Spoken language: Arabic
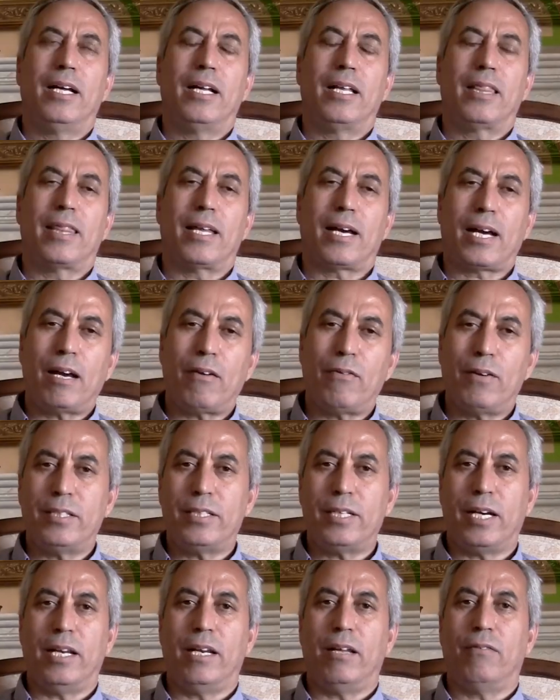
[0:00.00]
الثقافة
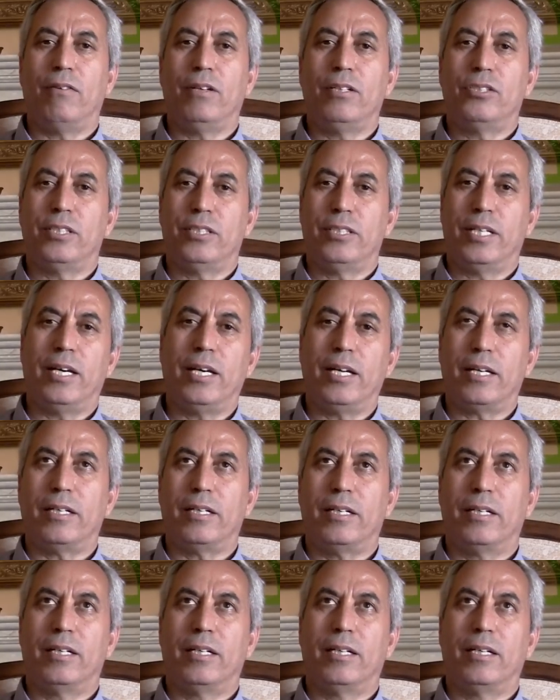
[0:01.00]
تاعنا في الجزائر
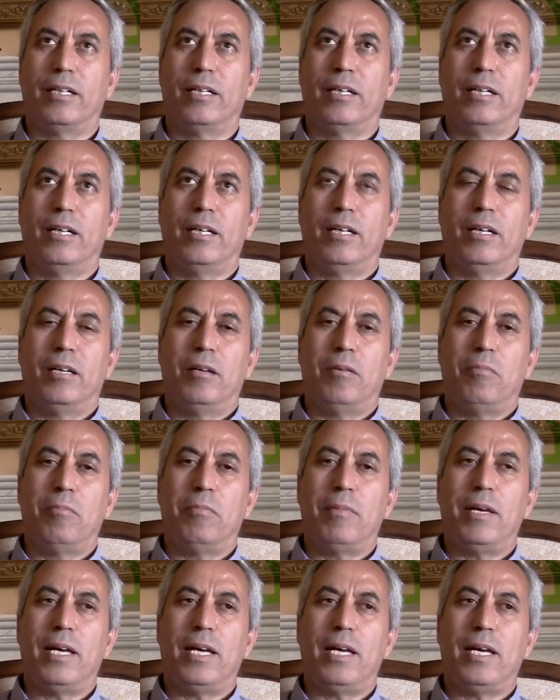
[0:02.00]

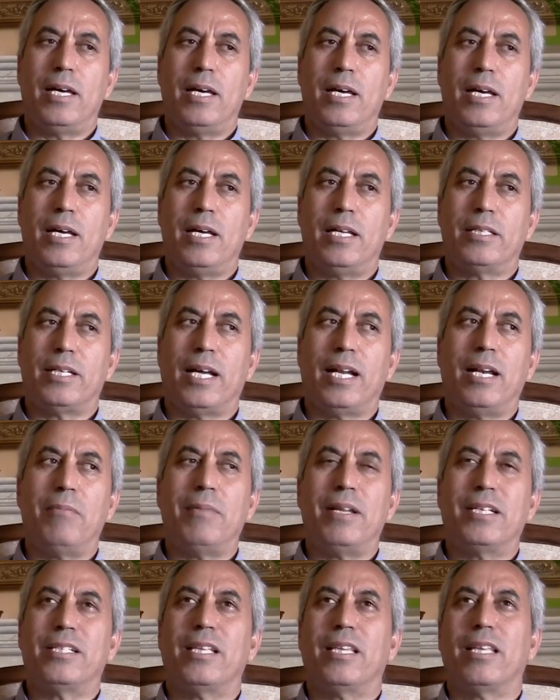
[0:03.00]
ما
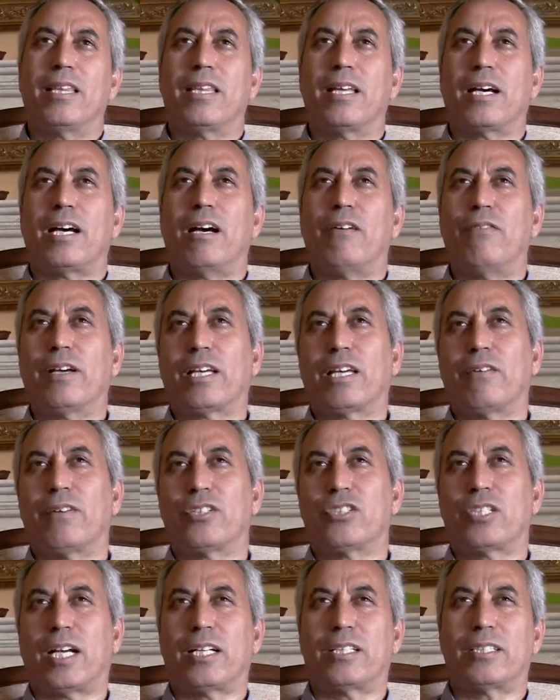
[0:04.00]
تعلمناش هذه الثقافة
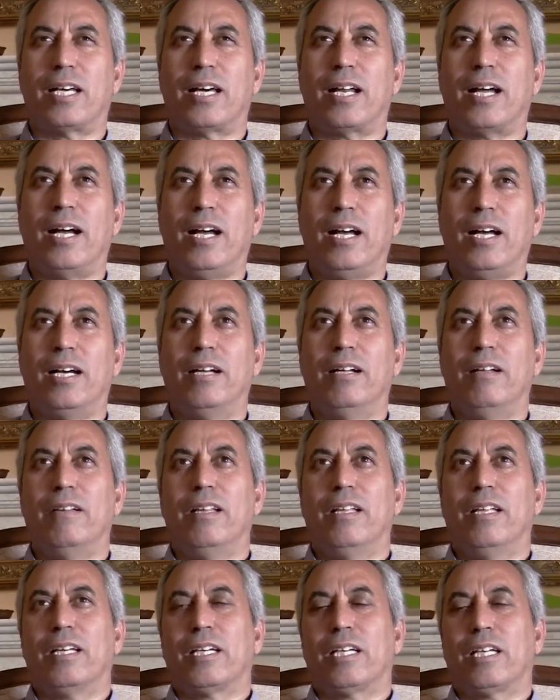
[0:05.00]
كيفاش تخترع
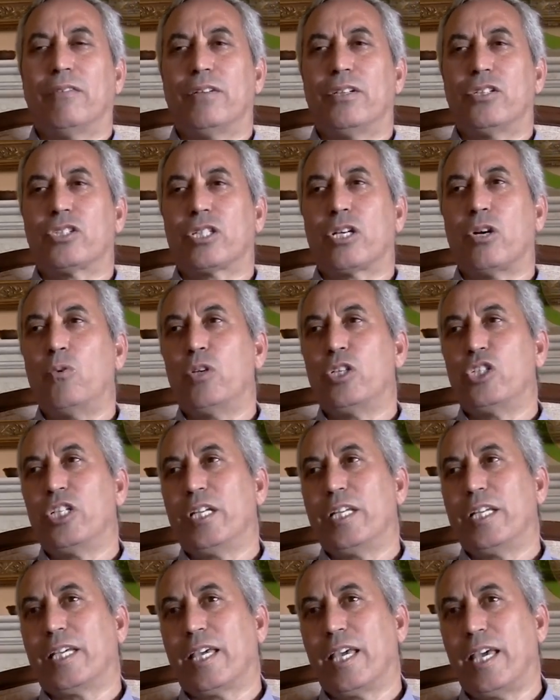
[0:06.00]
كيفاش تكون
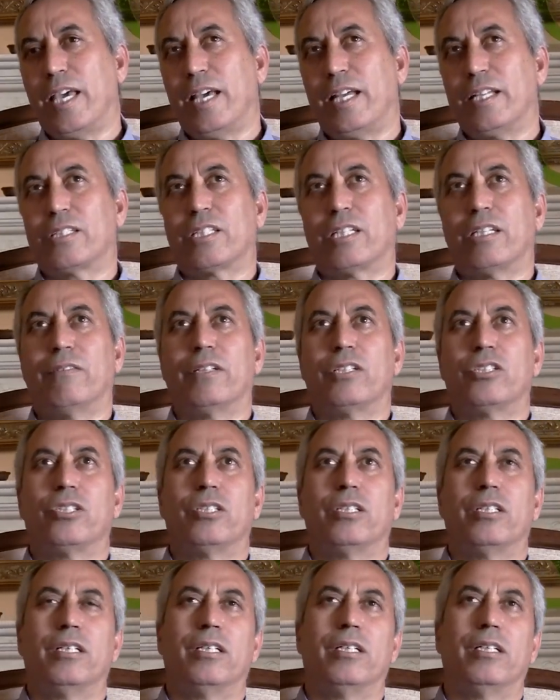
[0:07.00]
شركات
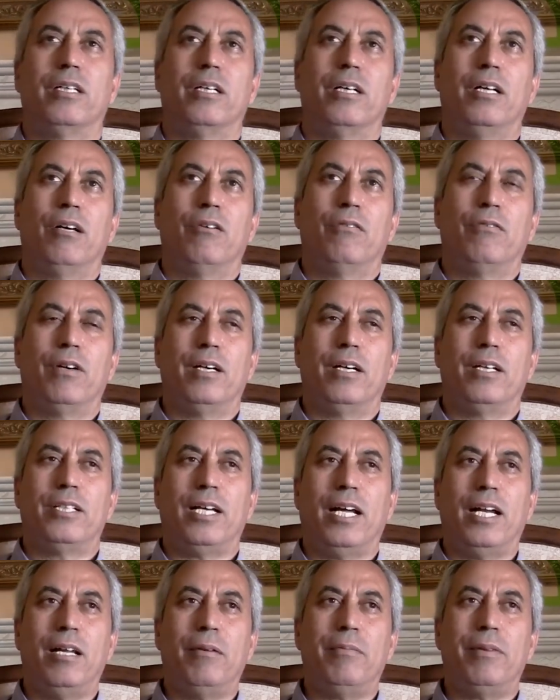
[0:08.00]
كيفاش
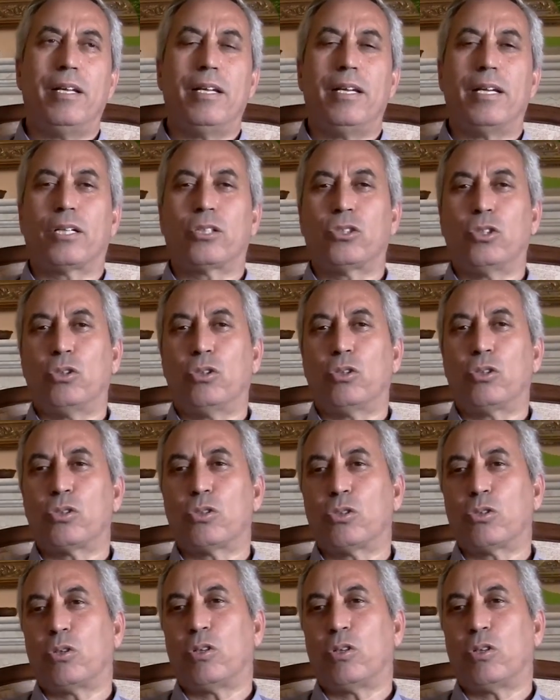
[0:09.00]
فتعلمنا انك تدرس